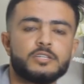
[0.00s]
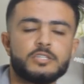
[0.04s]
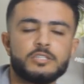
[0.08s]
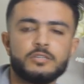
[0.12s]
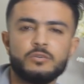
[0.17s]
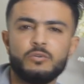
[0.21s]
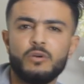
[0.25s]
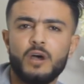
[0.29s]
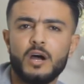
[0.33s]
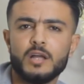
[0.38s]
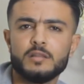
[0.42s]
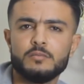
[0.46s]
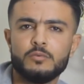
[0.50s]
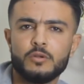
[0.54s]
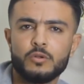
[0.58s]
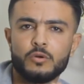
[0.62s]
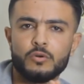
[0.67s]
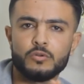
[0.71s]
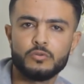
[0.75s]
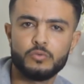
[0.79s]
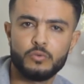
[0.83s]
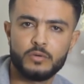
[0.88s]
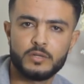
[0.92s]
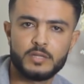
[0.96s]
شي واحد من
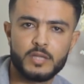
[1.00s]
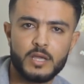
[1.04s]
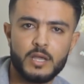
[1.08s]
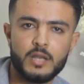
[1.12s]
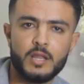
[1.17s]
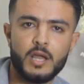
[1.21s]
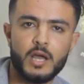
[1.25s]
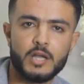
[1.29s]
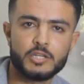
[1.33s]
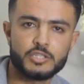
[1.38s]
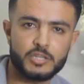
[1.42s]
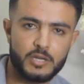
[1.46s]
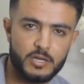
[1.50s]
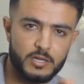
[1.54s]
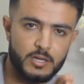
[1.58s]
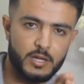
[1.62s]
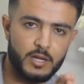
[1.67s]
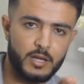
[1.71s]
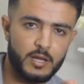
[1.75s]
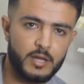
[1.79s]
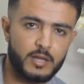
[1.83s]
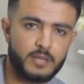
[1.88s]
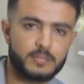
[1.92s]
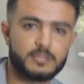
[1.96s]
القدوه ديالي حيت
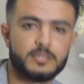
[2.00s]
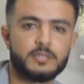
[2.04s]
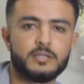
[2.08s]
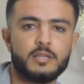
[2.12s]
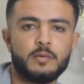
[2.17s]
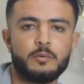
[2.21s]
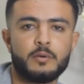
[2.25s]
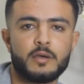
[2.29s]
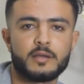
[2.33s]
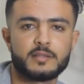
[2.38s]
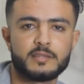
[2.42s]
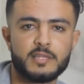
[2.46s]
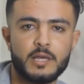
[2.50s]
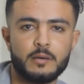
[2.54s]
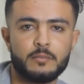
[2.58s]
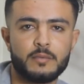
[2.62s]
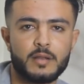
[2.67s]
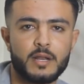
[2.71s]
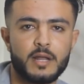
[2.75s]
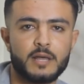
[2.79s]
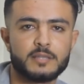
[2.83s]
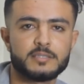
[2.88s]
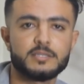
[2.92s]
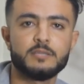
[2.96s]
انا اصلا دابا خدام
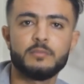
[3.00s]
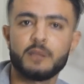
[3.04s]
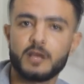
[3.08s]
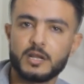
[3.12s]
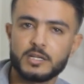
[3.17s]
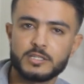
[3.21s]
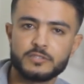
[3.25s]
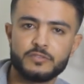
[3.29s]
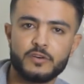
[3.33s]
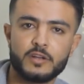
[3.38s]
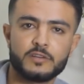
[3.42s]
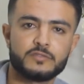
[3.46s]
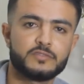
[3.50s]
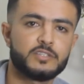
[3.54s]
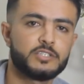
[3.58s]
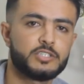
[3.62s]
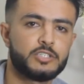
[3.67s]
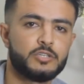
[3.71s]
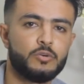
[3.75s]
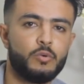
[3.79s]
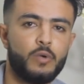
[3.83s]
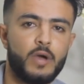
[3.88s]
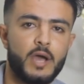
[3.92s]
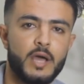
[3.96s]
راسي ما كنتفرج حتى
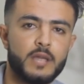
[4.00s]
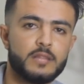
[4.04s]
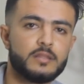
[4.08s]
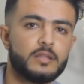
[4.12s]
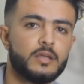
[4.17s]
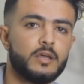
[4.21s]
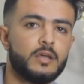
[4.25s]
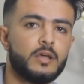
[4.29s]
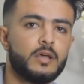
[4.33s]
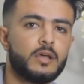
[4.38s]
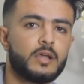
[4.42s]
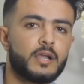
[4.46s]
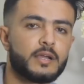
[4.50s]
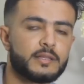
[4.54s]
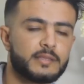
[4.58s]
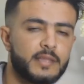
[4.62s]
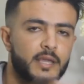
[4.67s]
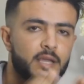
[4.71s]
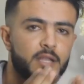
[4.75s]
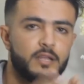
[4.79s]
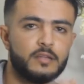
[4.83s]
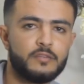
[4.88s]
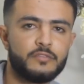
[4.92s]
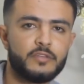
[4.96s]
شي واحد
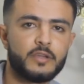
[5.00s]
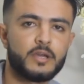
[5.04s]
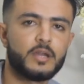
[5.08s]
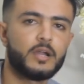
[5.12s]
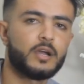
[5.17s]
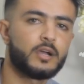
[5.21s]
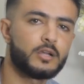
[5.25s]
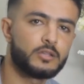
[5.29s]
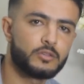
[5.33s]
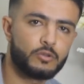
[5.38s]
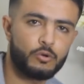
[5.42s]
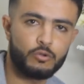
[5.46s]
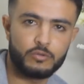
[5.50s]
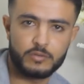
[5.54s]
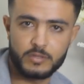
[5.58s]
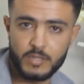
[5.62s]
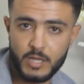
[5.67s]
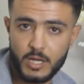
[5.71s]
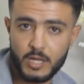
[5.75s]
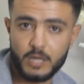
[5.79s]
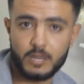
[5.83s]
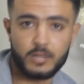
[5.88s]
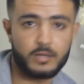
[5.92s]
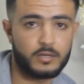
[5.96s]
كطيح لي فكره كندخل
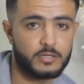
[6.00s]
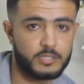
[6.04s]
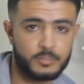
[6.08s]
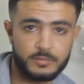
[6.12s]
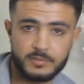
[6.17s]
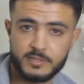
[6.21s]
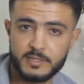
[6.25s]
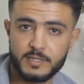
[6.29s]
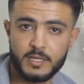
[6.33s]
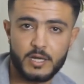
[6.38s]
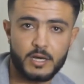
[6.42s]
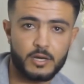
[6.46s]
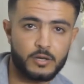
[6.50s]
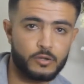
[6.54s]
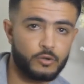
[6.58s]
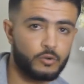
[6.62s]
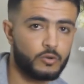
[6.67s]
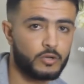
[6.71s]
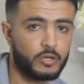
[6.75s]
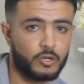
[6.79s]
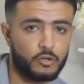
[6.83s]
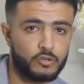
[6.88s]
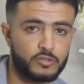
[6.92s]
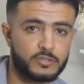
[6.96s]
الدار كنكتب سيناريو
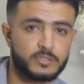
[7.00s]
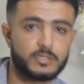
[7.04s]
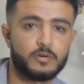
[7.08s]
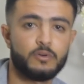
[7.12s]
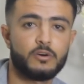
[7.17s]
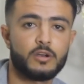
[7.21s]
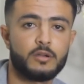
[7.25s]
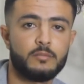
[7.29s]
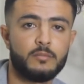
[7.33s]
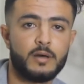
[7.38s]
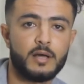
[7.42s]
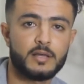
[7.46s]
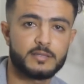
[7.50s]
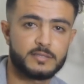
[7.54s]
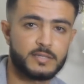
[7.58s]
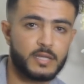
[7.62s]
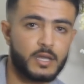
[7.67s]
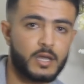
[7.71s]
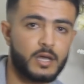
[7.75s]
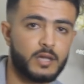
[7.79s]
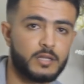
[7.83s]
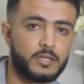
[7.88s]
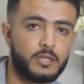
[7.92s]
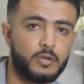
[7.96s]
كنخرج نصور مع
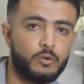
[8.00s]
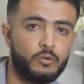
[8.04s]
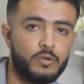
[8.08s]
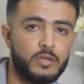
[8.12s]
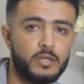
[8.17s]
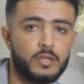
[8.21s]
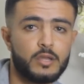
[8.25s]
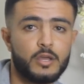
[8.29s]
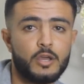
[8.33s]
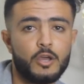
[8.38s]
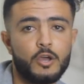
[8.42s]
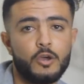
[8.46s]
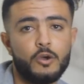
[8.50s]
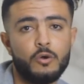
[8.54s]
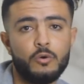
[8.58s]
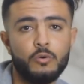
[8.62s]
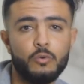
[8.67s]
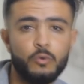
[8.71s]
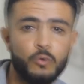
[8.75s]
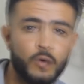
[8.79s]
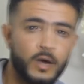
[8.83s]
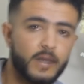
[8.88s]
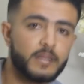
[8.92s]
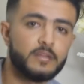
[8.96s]
اصدقاء ديالي
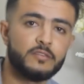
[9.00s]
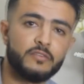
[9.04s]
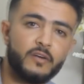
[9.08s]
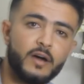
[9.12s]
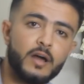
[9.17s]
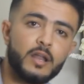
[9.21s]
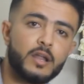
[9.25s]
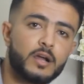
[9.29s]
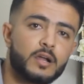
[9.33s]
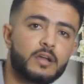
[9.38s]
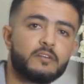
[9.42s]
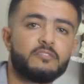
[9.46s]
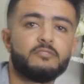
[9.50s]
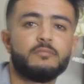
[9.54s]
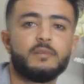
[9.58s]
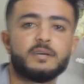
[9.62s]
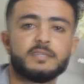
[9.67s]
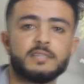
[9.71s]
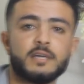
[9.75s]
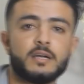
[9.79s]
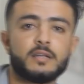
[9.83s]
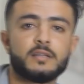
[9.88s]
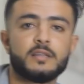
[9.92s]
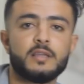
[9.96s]
وغادي فحال هكا في
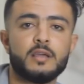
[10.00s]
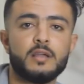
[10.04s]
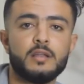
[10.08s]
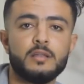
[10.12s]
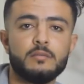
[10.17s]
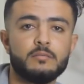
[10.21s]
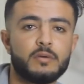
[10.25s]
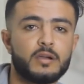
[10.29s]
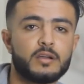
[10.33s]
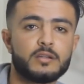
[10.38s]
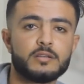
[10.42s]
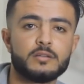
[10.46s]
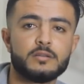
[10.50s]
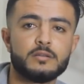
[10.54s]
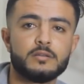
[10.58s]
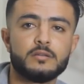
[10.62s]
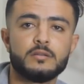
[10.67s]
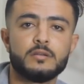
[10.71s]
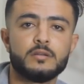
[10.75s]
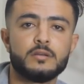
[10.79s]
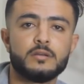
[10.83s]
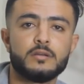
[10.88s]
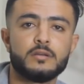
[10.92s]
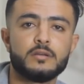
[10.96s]
المسار ديالي ما
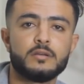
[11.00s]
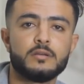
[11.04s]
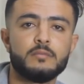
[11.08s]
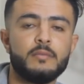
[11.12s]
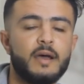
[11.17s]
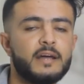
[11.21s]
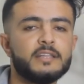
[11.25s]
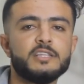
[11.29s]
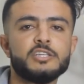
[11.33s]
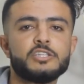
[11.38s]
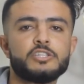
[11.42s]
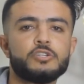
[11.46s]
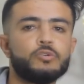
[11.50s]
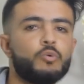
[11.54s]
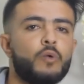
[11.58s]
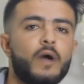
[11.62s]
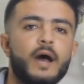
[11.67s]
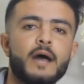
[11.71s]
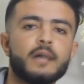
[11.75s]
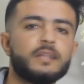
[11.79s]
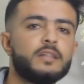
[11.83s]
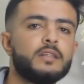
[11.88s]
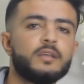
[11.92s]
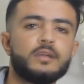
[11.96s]
كن ما عنديش شي
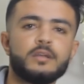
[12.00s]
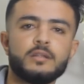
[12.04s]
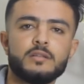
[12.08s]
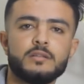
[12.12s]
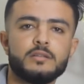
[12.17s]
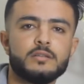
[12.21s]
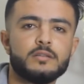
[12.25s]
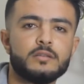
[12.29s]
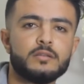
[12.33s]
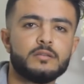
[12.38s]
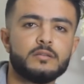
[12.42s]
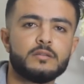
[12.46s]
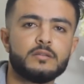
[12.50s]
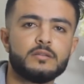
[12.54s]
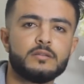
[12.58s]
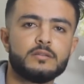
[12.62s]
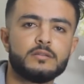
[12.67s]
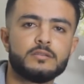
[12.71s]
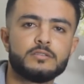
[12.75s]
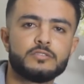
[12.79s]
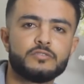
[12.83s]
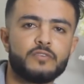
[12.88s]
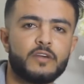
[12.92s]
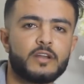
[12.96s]
واحد اللي
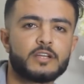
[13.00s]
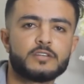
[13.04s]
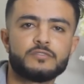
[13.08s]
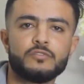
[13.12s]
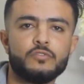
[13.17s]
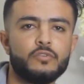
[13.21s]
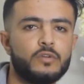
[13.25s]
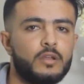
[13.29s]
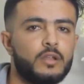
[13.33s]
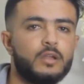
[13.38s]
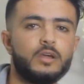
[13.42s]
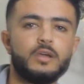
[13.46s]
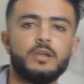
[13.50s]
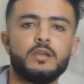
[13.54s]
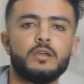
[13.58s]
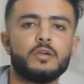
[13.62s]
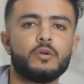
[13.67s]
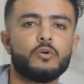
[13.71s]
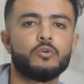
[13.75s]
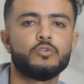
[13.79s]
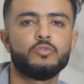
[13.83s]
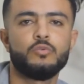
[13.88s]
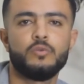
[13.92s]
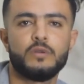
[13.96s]
كنتفرج فيه
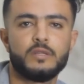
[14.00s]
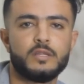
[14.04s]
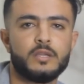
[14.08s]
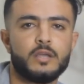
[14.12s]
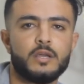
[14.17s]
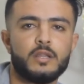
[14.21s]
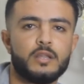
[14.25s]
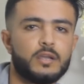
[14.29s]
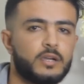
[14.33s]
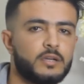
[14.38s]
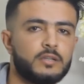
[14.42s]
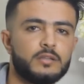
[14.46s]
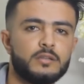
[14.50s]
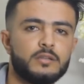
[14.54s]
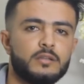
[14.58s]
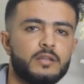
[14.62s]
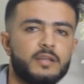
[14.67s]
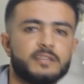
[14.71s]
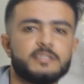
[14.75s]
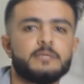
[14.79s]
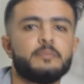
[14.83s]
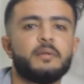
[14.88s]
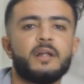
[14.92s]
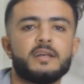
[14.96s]
ولا قدوه ديالي
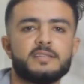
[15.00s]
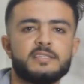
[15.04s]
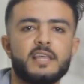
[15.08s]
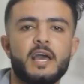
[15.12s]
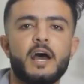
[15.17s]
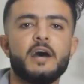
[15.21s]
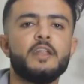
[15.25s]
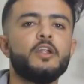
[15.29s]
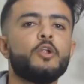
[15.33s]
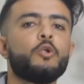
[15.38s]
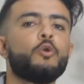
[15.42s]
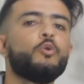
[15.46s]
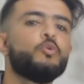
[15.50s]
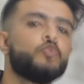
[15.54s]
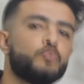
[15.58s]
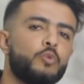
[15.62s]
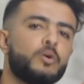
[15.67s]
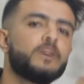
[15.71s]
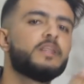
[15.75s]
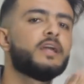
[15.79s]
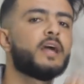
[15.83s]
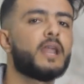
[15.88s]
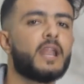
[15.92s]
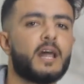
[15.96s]
كنحسب راسي انا
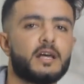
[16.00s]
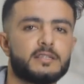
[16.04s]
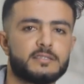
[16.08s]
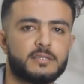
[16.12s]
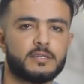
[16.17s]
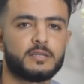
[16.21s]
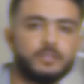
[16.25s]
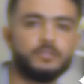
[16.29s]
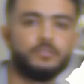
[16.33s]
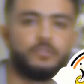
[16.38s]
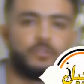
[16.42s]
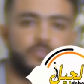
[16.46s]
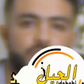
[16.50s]
القدوه ديال راسي